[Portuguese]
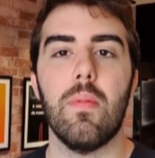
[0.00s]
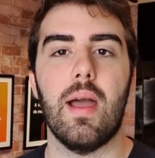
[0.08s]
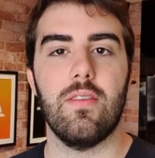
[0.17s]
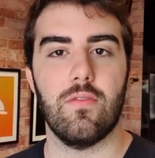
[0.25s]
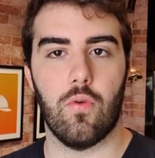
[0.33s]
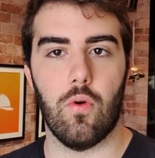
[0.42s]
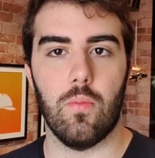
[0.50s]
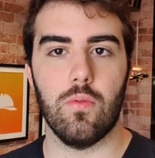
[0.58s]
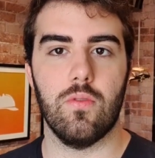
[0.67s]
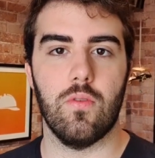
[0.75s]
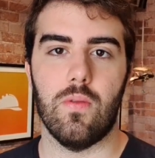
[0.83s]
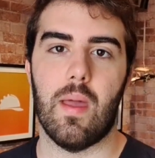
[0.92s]
demais
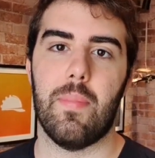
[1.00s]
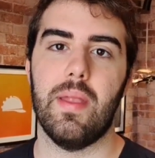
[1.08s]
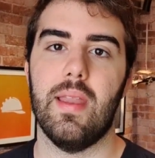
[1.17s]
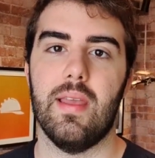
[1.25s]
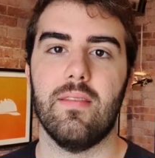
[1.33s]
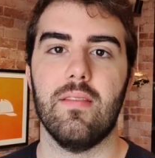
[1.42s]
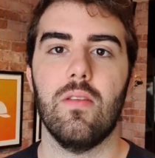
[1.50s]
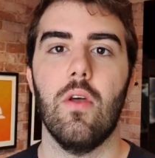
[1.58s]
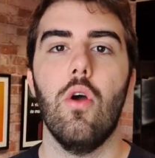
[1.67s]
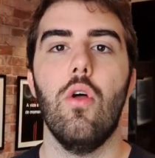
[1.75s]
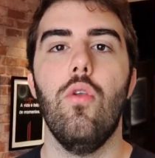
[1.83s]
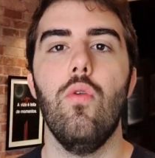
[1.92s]
cômodos ou dependências,
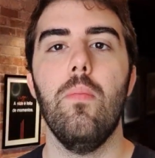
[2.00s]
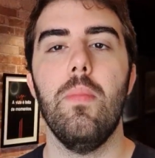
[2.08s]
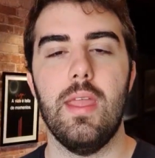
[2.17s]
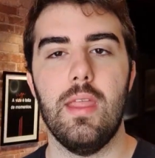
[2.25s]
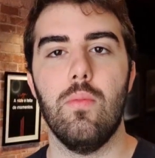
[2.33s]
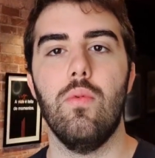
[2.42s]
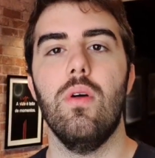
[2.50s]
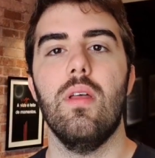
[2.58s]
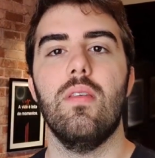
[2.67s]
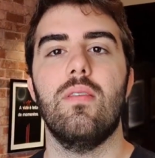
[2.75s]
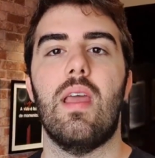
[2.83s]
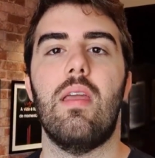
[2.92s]
no mínimo
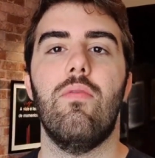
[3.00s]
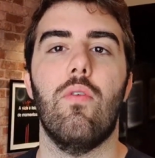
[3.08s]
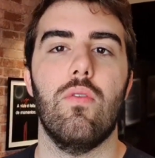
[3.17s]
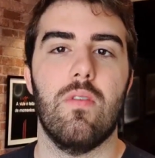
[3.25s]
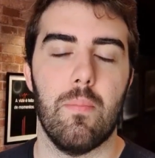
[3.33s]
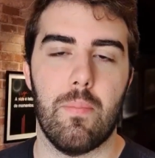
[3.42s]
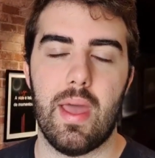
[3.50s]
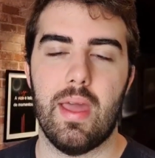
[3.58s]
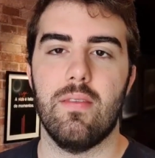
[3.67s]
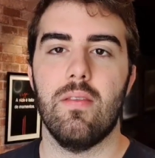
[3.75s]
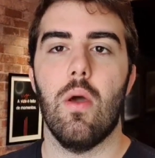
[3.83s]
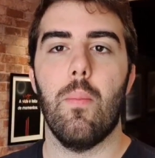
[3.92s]
100
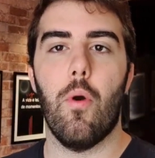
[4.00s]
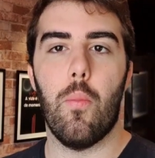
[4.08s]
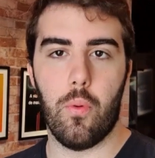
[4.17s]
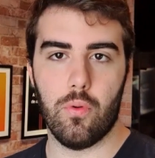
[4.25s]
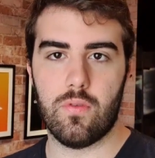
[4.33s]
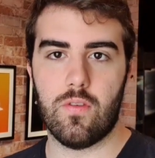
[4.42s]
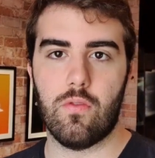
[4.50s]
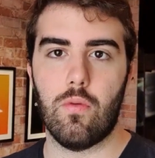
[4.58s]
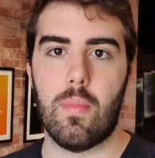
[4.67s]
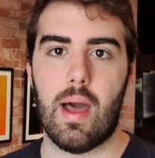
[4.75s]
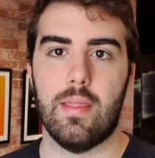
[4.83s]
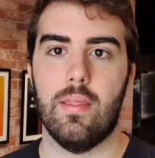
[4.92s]
voltamperes por ponto de
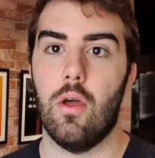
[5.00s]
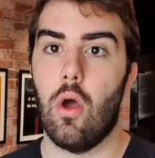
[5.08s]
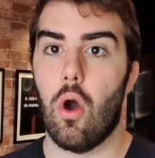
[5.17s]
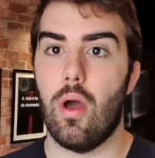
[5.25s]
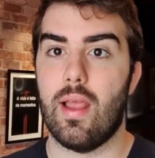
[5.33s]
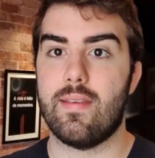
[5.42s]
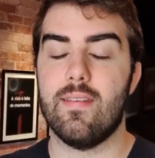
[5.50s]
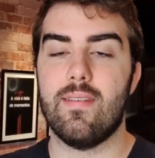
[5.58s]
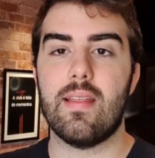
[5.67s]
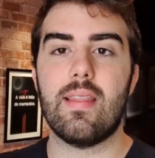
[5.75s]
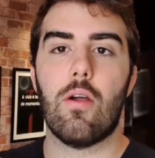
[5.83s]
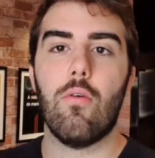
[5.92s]
tomada. Olha, a
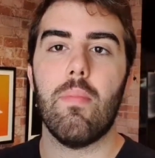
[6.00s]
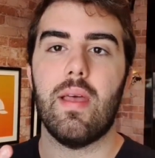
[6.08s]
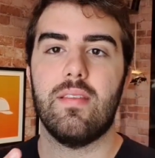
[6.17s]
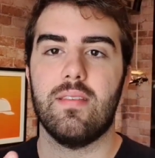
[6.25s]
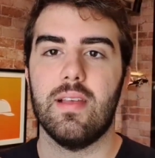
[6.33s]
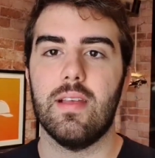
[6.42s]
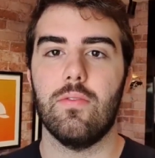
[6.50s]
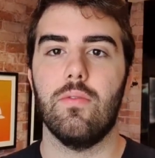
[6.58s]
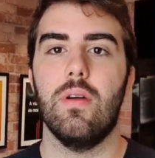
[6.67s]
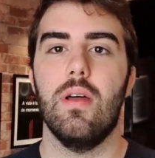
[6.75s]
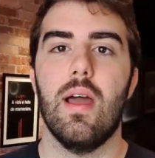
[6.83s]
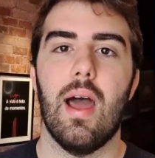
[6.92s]
gente já está
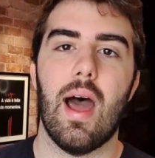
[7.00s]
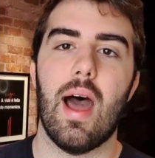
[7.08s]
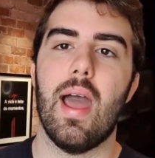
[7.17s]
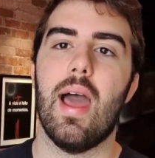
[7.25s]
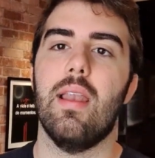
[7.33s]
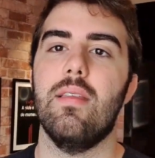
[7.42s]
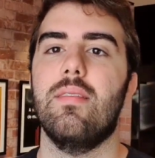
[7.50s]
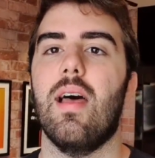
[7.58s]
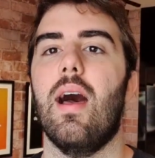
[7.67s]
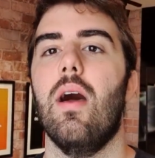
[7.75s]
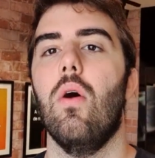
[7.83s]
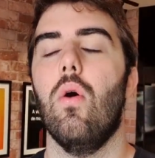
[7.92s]
começando a
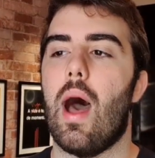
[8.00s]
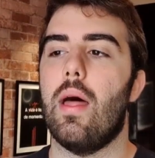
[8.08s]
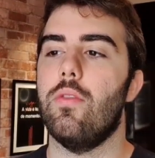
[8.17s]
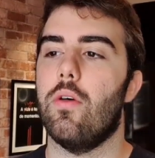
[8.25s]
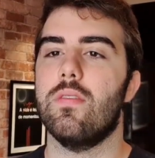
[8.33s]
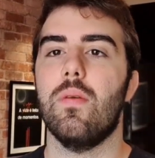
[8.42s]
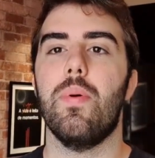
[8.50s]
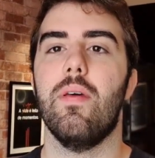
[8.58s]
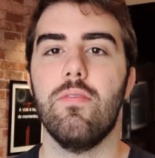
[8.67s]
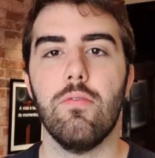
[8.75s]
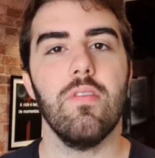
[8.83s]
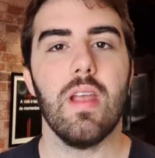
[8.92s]
realizar a nossa
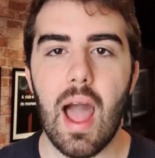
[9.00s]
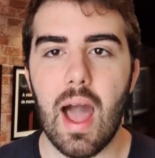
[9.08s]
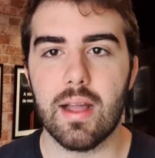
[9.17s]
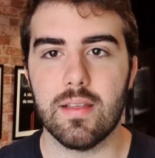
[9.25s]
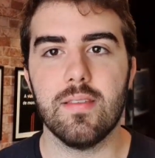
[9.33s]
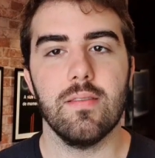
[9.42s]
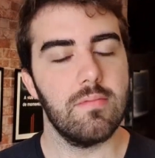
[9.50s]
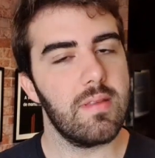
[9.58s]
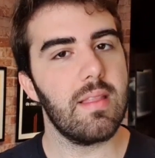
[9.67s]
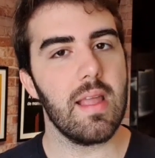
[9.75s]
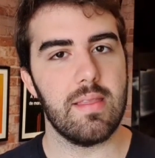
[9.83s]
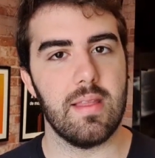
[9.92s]
previsão de cargas.
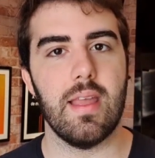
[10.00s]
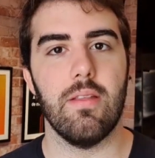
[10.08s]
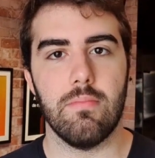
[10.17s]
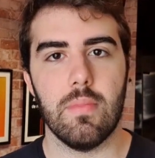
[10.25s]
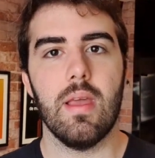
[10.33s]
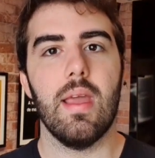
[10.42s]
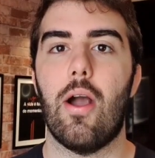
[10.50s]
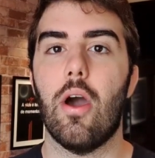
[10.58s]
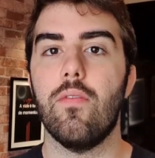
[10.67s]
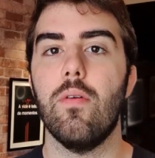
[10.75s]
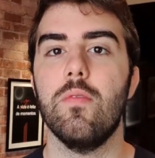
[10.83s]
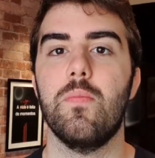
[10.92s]
Você está entendendo?
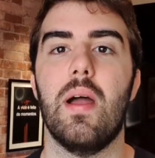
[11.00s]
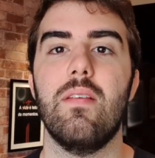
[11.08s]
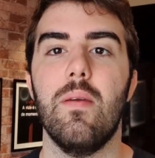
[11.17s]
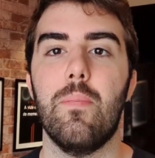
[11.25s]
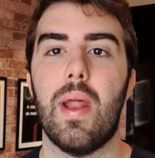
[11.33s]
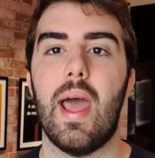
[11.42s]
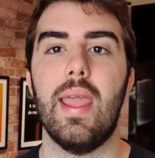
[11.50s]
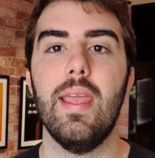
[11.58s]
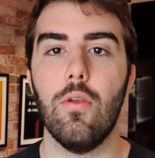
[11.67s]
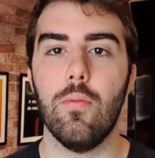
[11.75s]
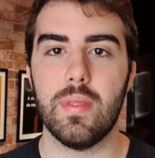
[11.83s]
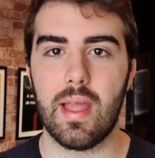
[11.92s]
Agora vamos partir para
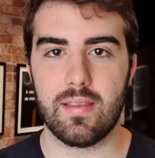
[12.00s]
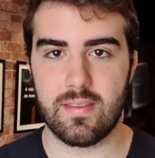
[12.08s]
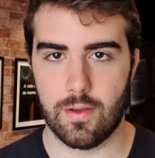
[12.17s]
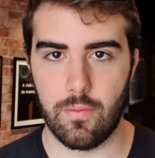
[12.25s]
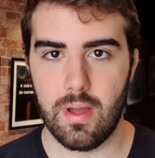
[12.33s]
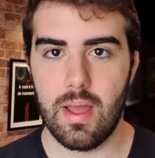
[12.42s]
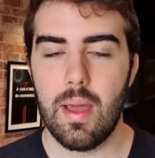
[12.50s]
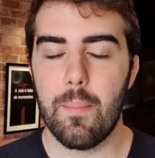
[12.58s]
iluminação.